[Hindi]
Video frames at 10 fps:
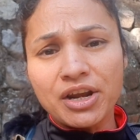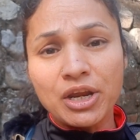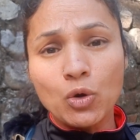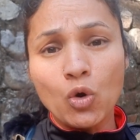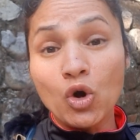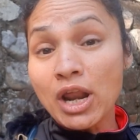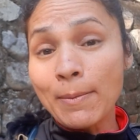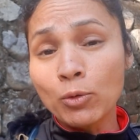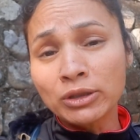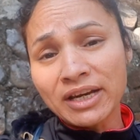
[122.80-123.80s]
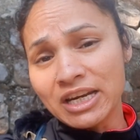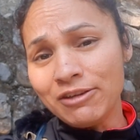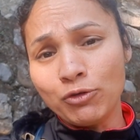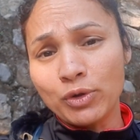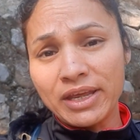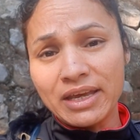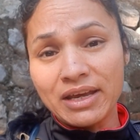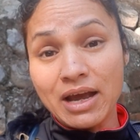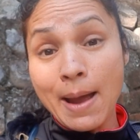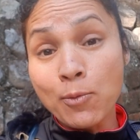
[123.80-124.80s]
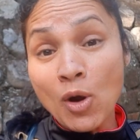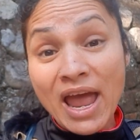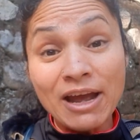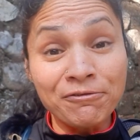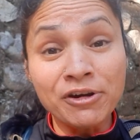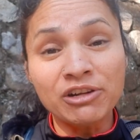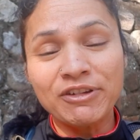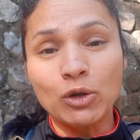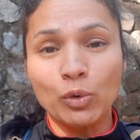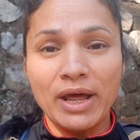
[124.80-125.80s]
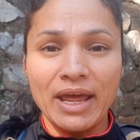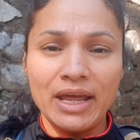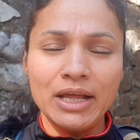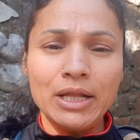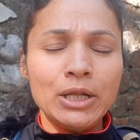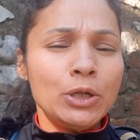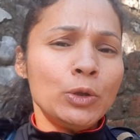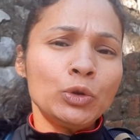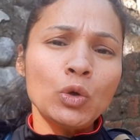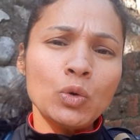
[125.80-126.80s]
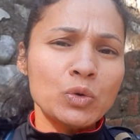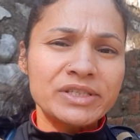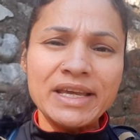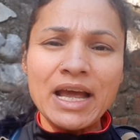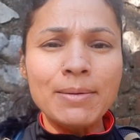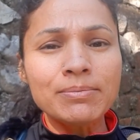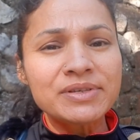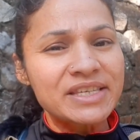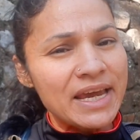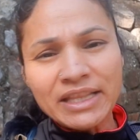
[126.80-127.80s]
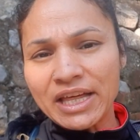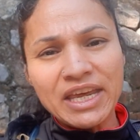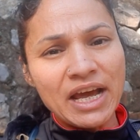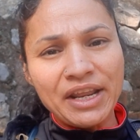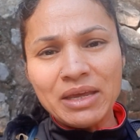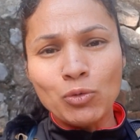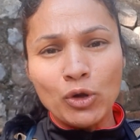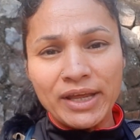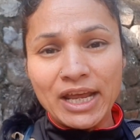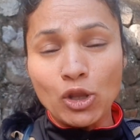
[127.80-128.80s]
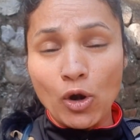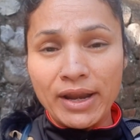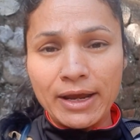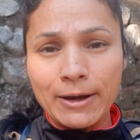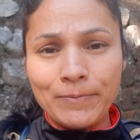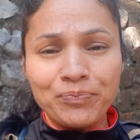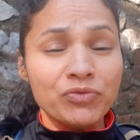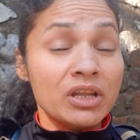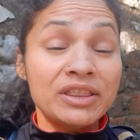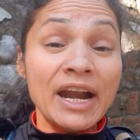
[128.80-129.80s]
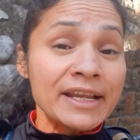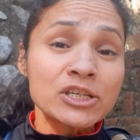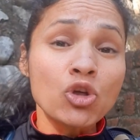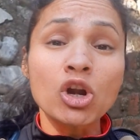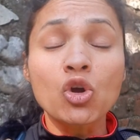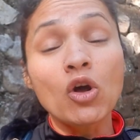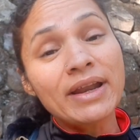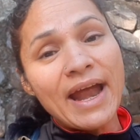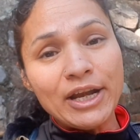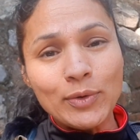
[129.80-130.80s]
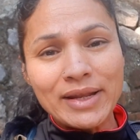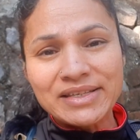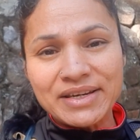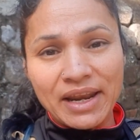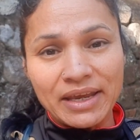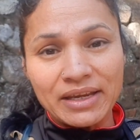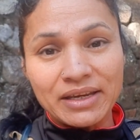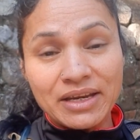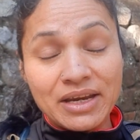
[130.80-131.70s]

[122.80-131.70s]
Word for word: कर रहे हो और आपको तकलीफ हो रही है आपको एफर्ट फील हो रहा है तो उसे हम सही तरीका नहीं बोलेंगे दौड़ने का दैट इज नॉट कॉल्ड एंड्योरेंस रनिंग